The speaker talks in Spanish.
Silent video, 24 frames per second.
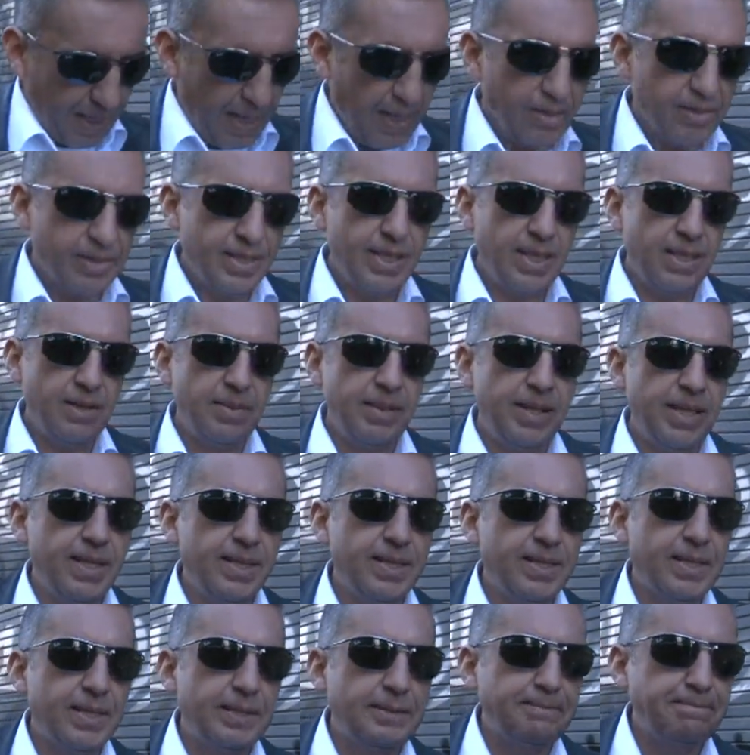estas
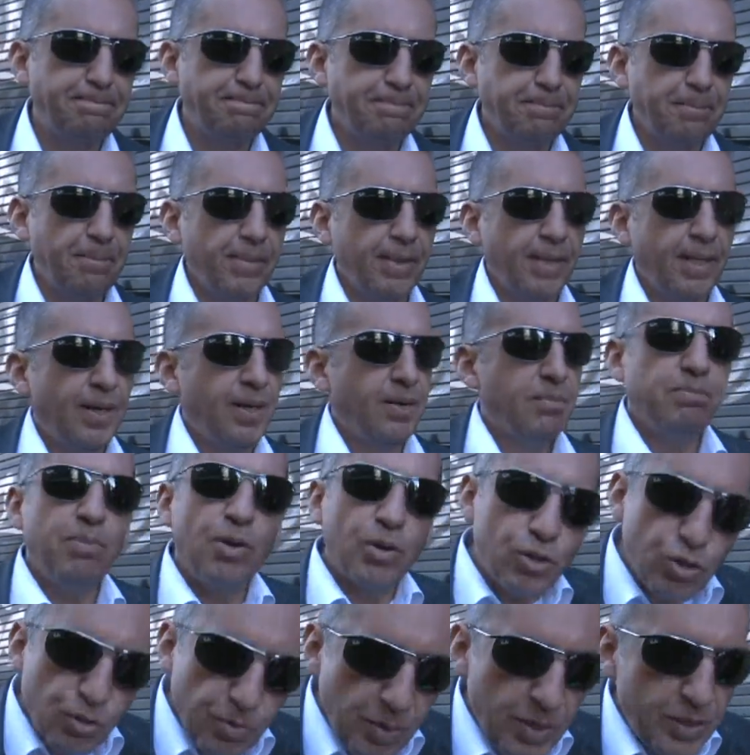declaraciones, afirmó.
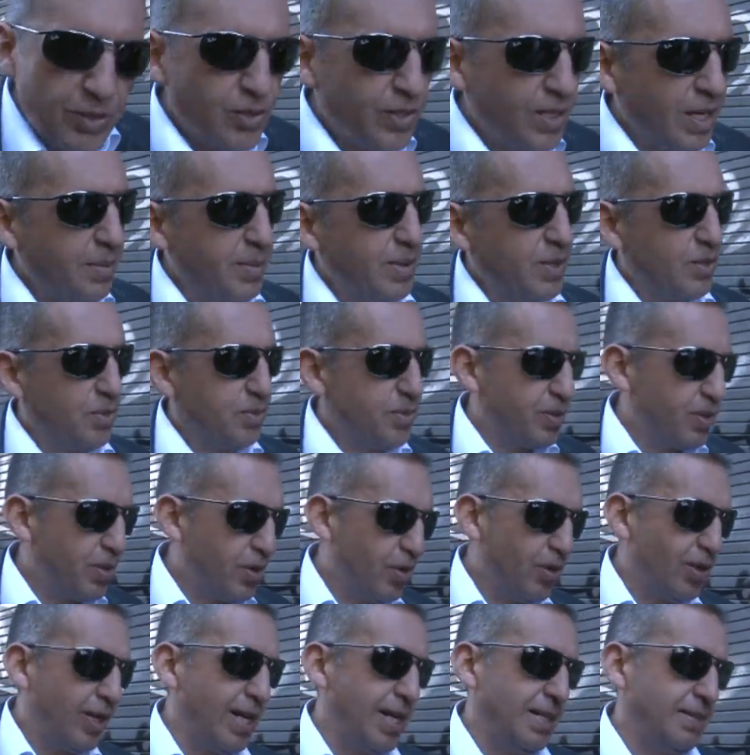Por supuesto que ha habido pues,
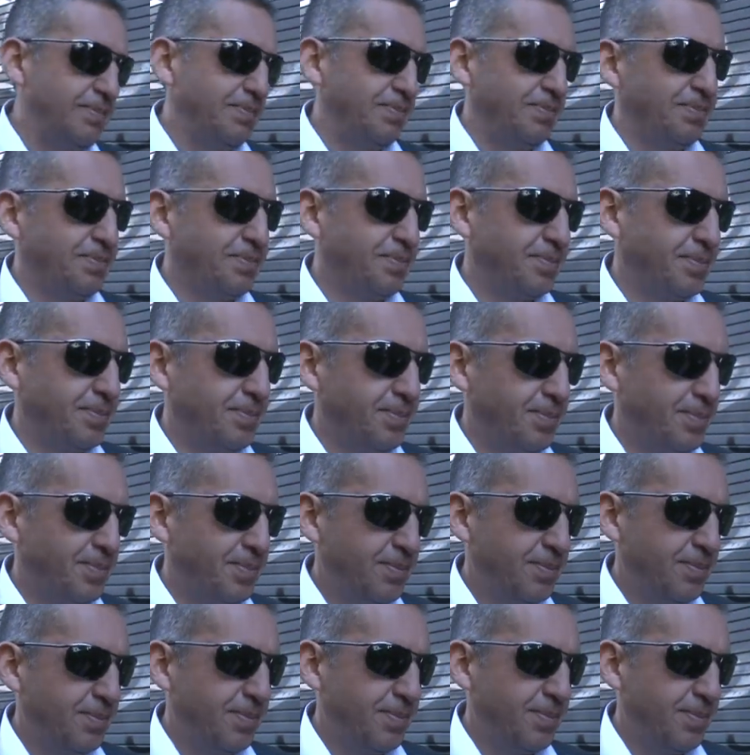droga.
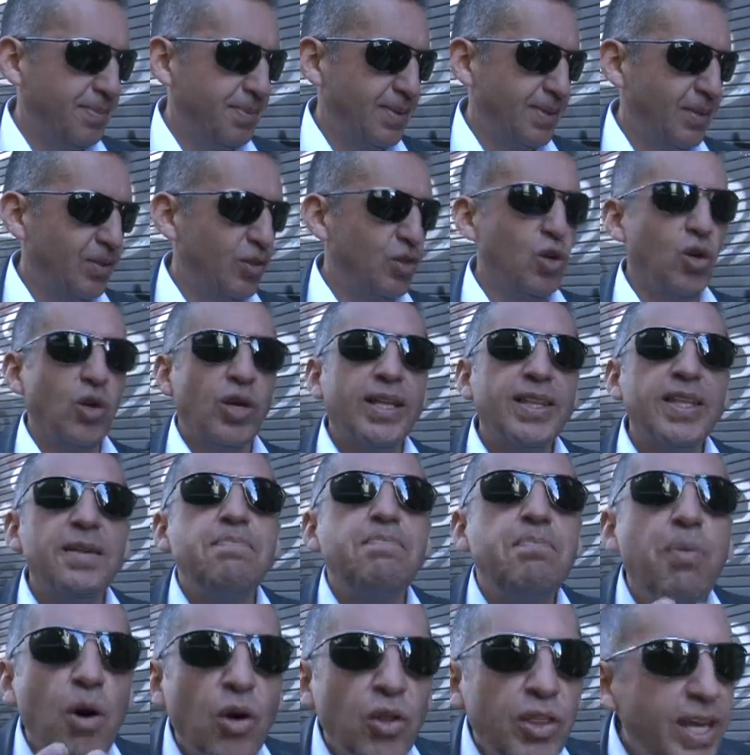Droga de
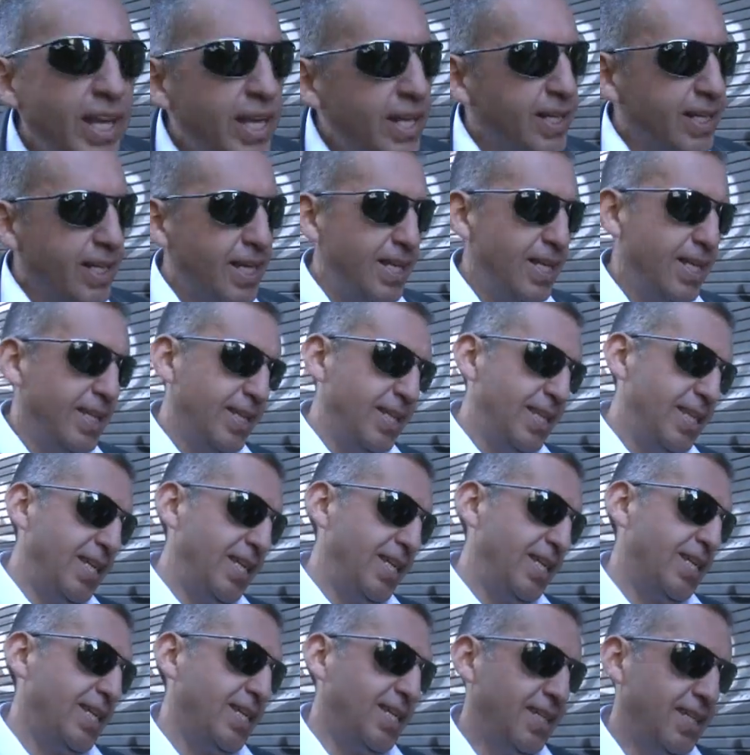poder que ella
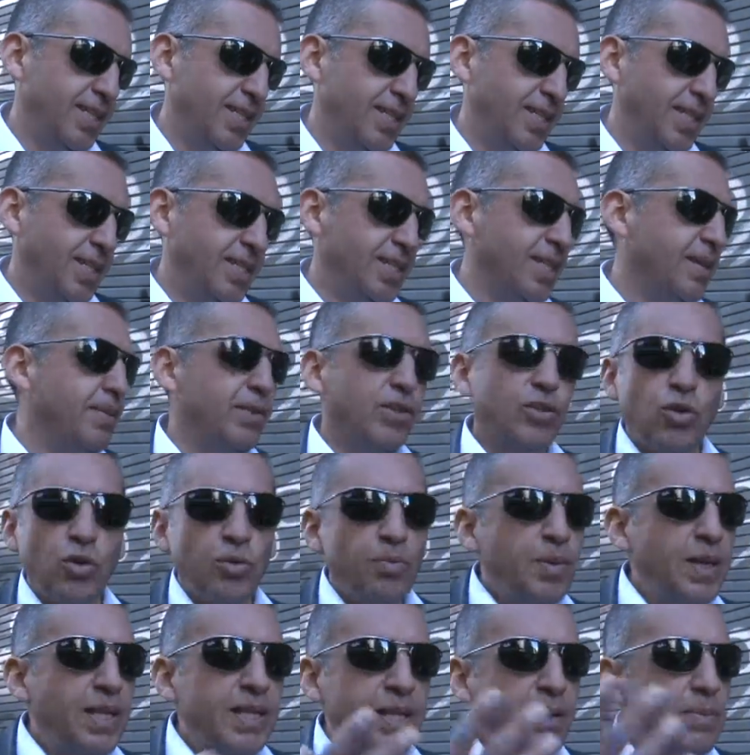tenía estaba
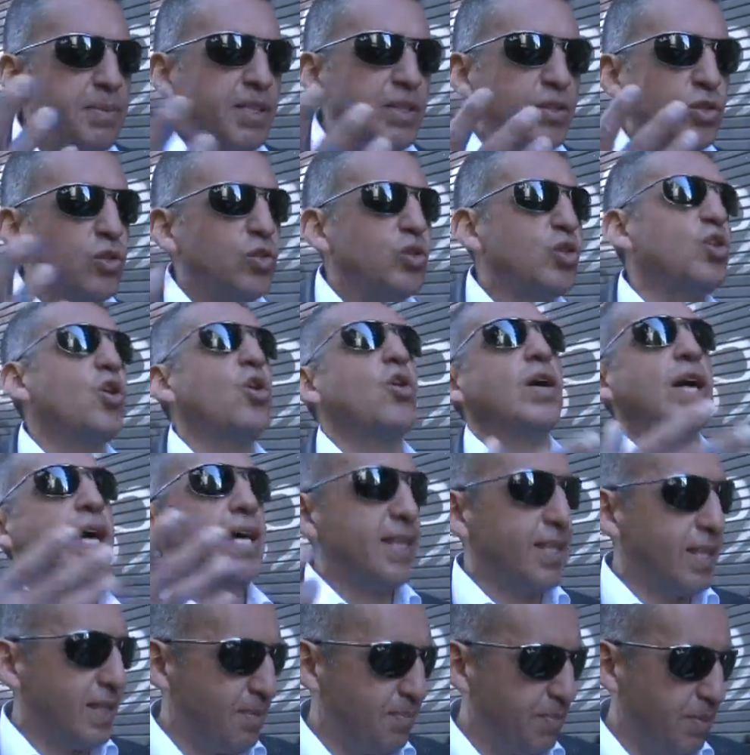completamente
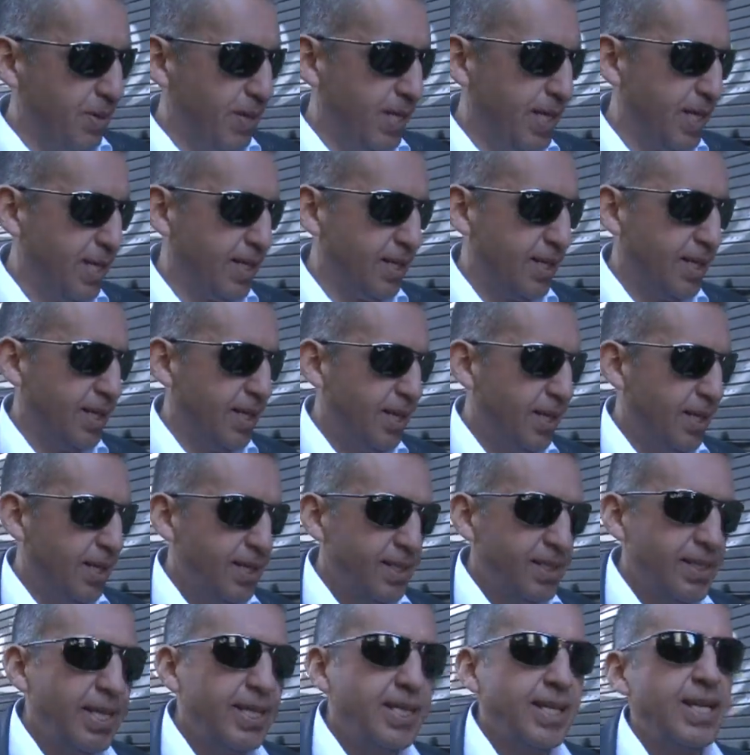drogada de poder.
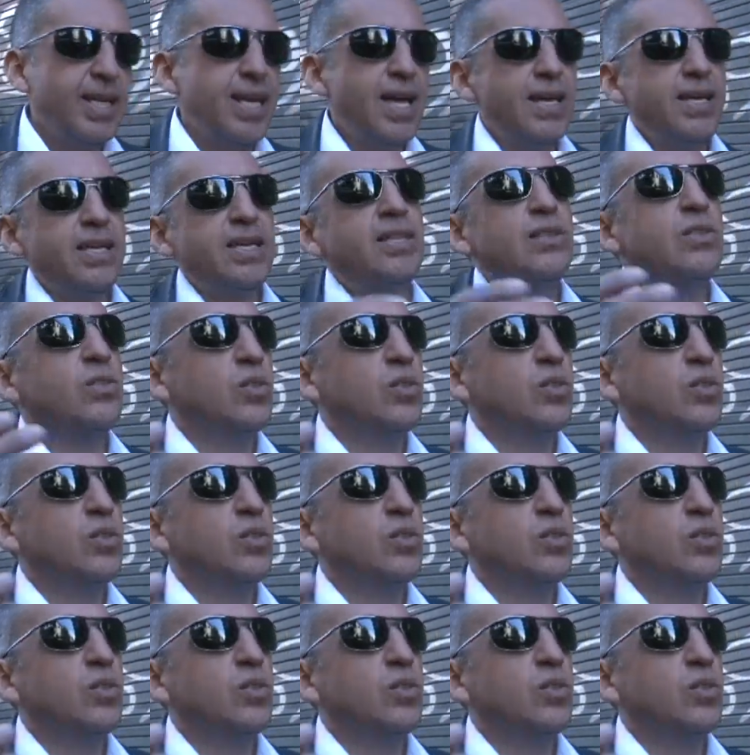Cardoso dijo que se